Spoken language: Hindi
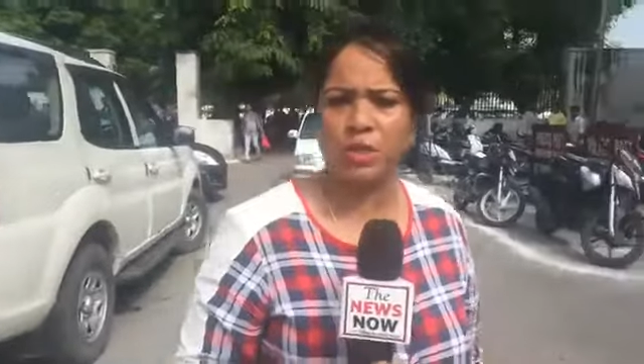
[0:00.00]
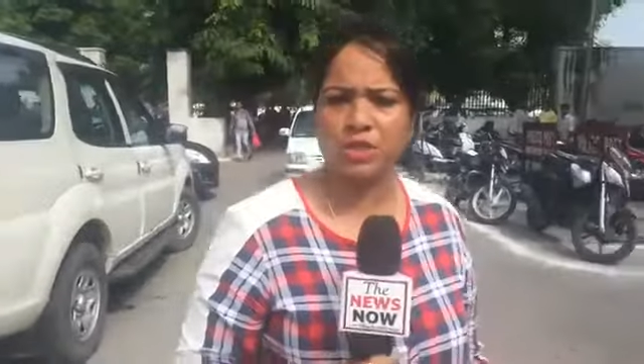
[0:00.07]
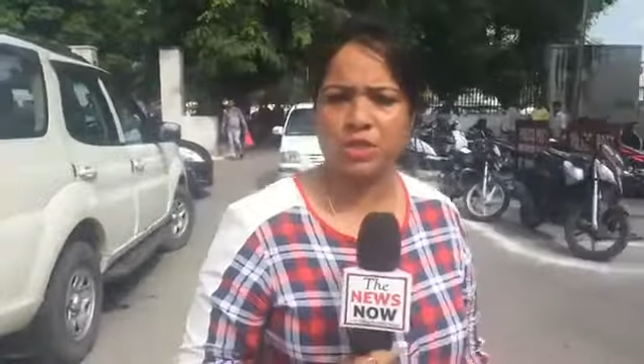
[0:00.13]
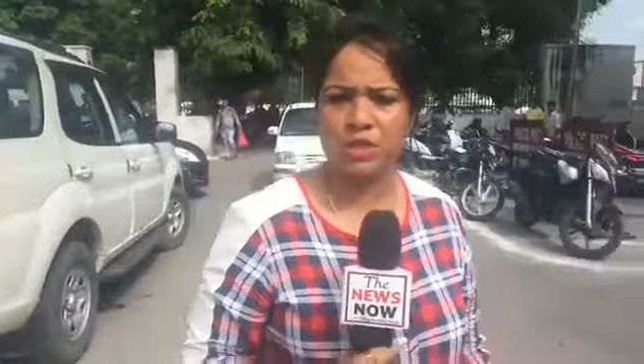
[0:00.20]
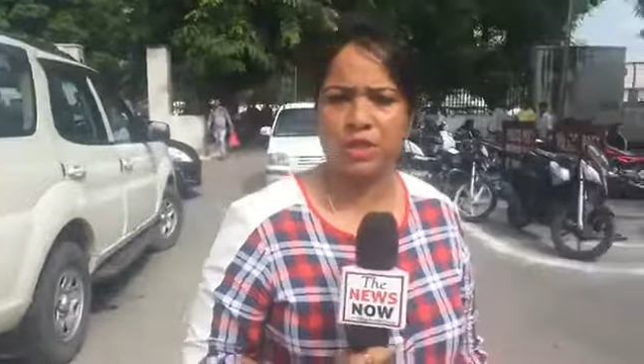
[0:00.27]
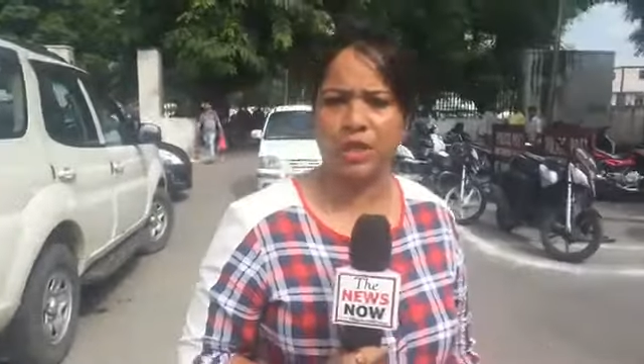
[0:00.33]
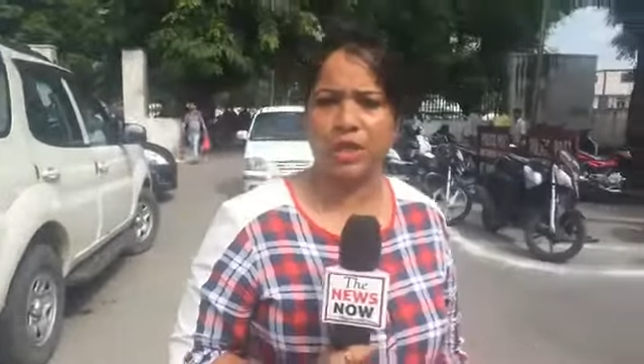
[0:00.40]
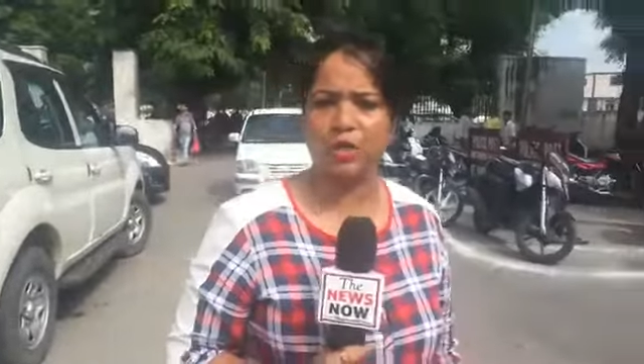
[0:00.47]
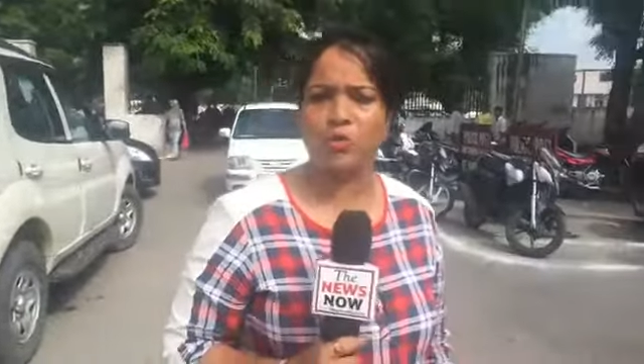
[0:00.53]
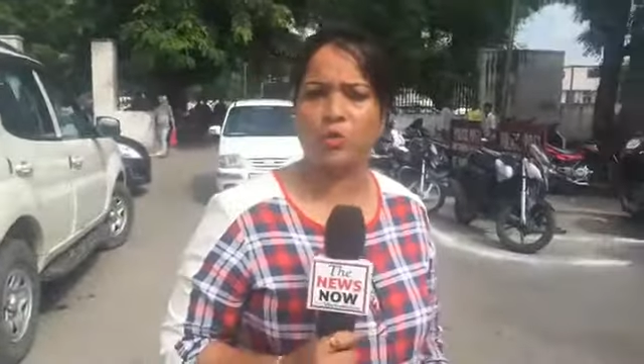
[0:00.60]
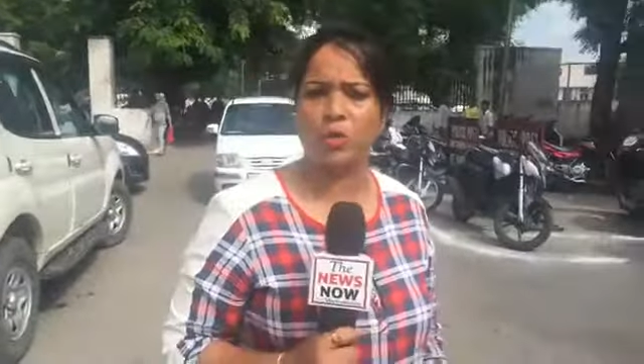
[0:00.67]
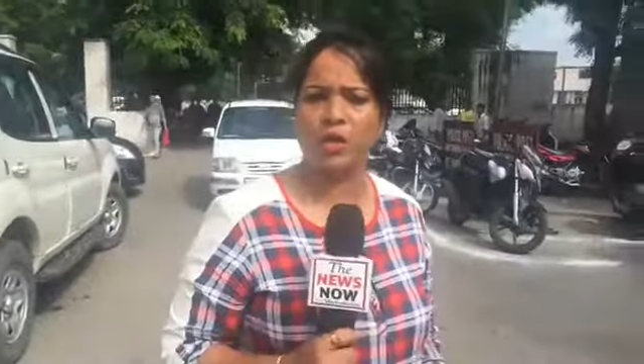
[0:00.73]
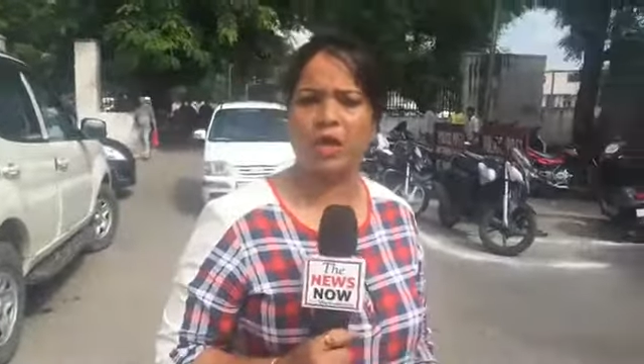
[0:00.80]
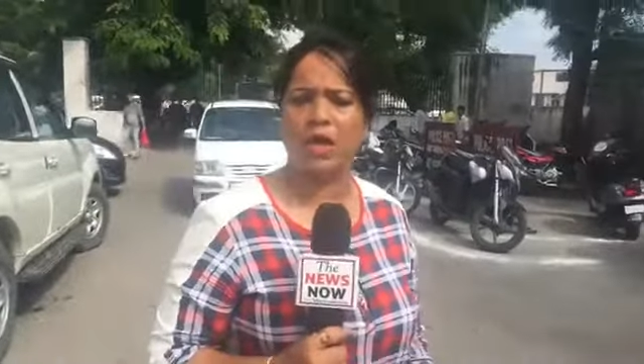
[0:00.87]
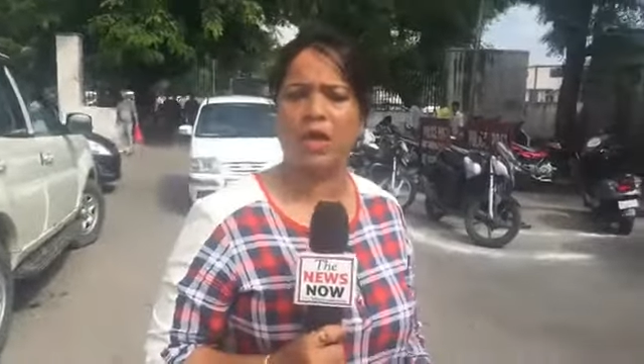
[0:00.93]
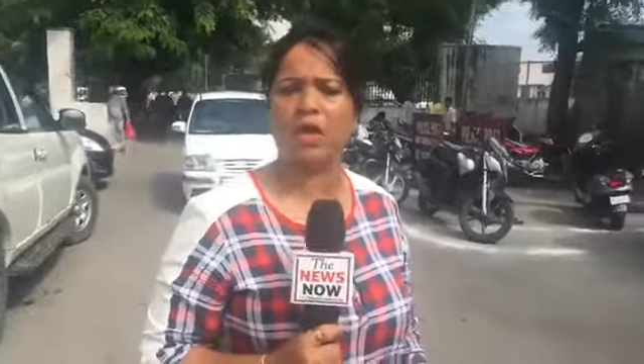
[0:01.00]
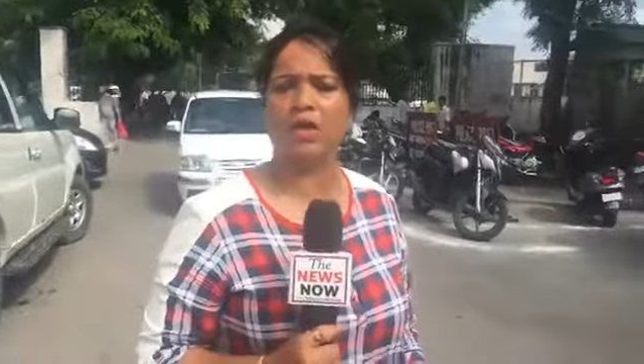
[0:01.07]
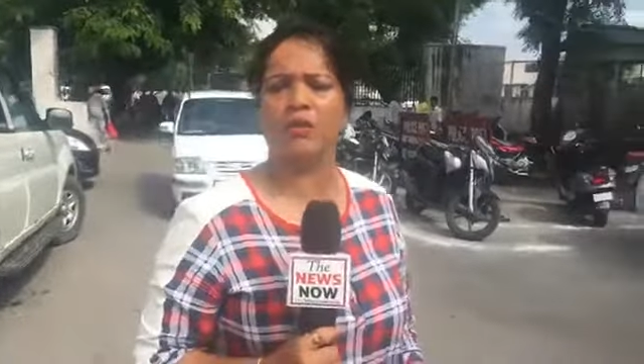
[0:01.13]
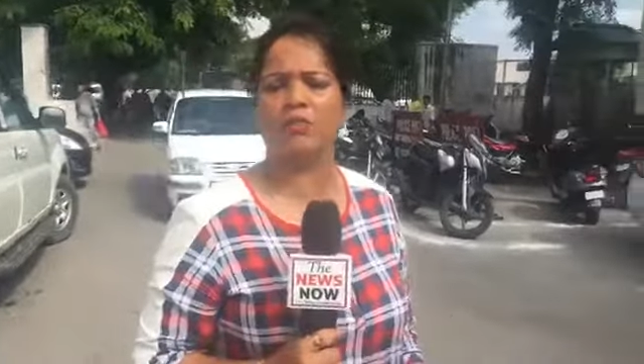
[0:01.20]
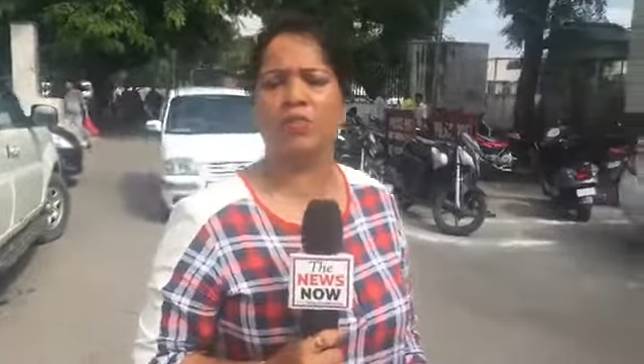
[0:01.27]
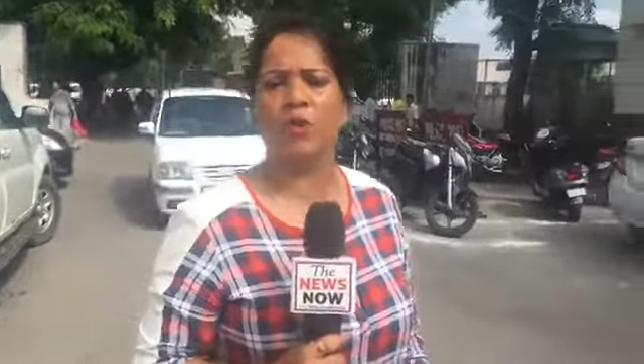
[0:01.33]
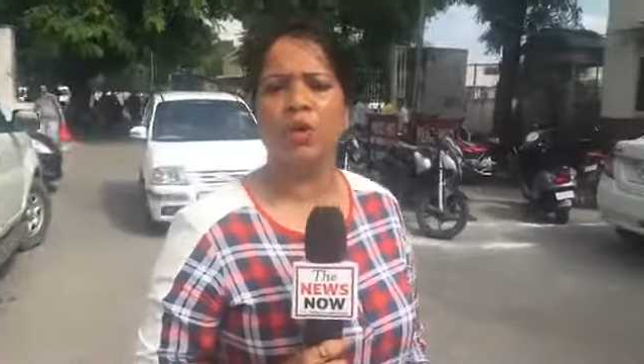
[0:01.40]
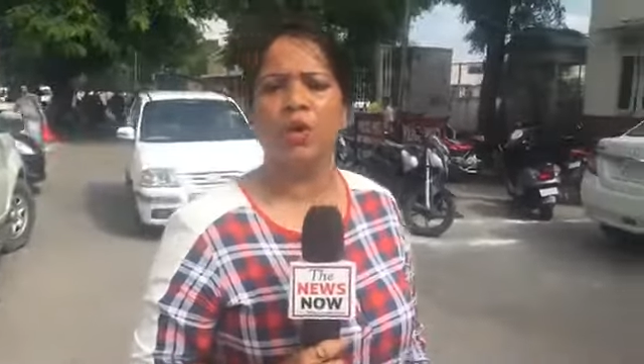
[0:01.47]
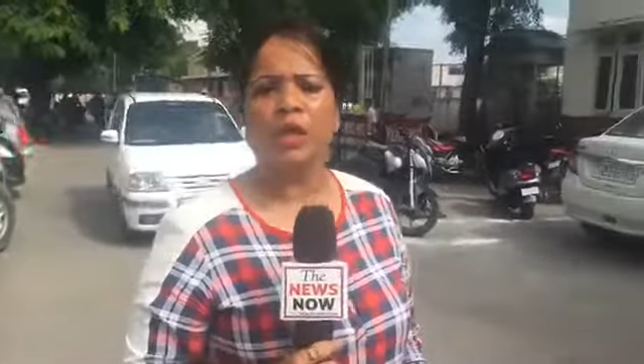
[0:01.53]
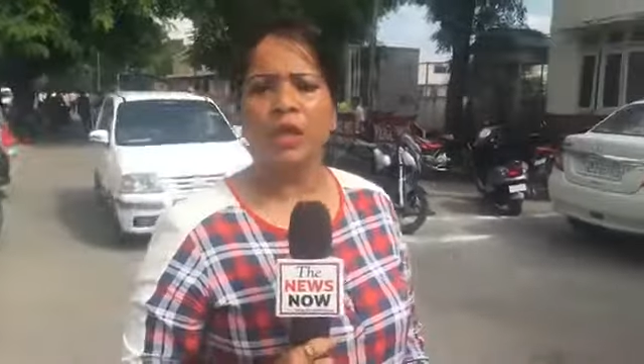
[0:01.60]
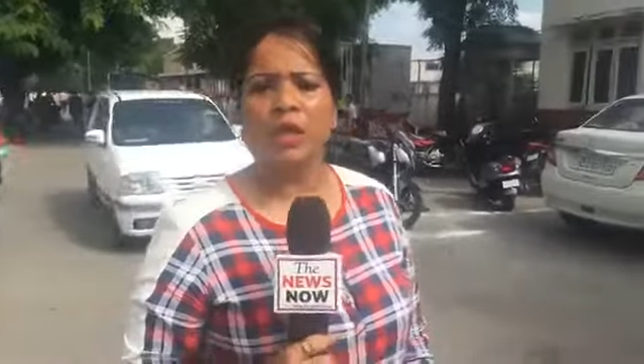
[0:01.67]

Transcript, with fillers: बख्शीनगर है उन्होंने कहा कि वो